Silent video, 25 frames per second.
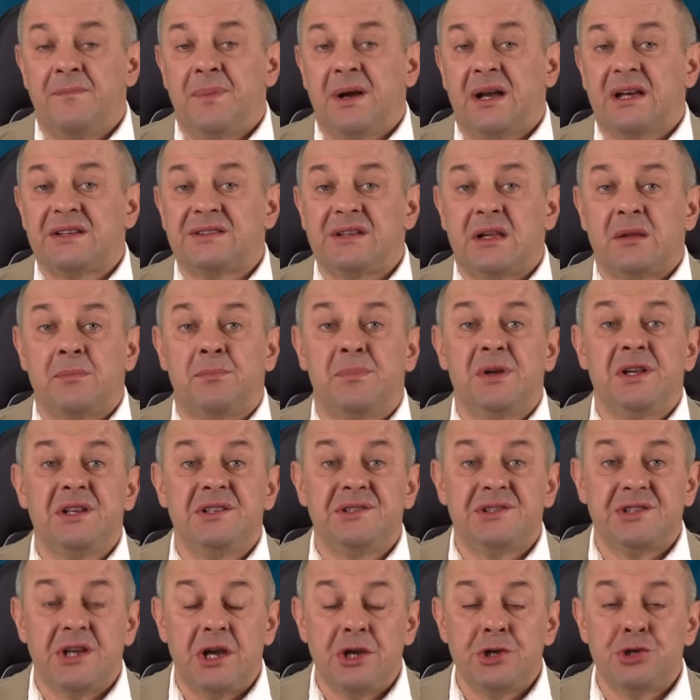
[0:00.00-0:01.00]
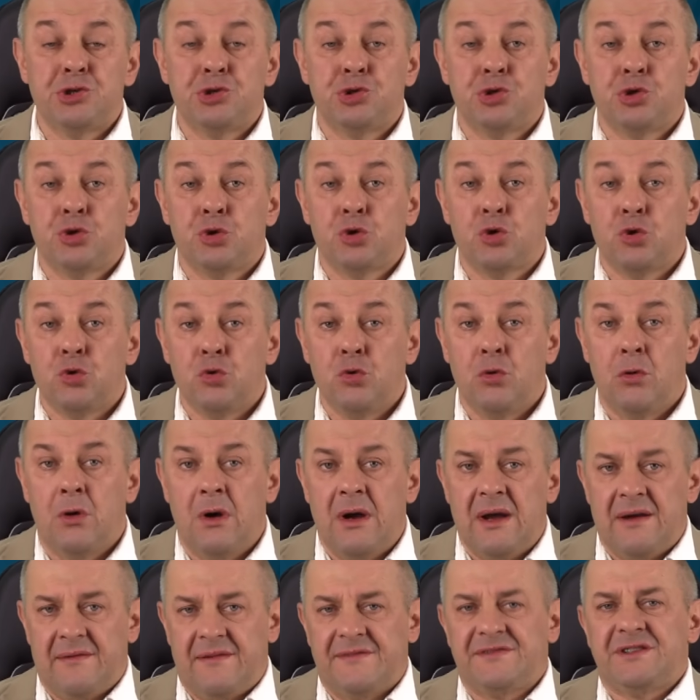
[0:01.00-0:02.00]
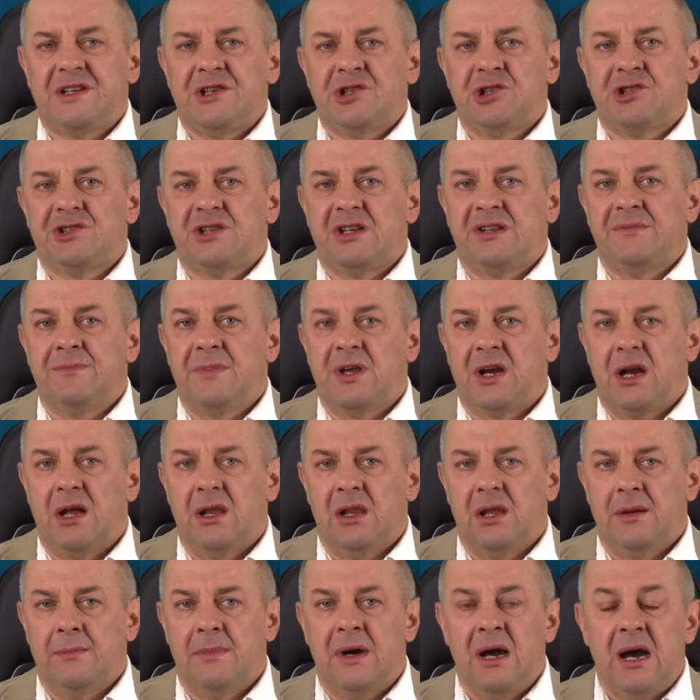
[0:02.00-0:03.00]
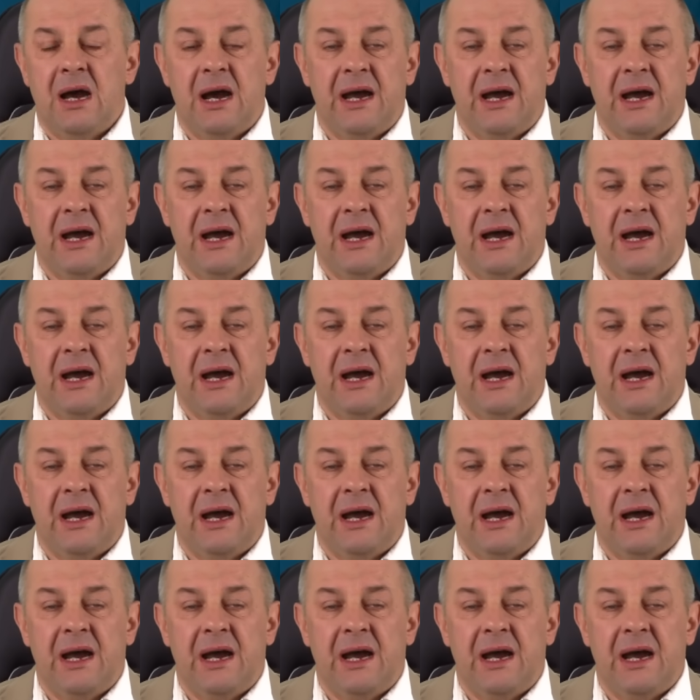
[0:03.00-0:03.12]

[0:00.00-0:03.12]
показал блестящую игру во встрече с Адмиралом,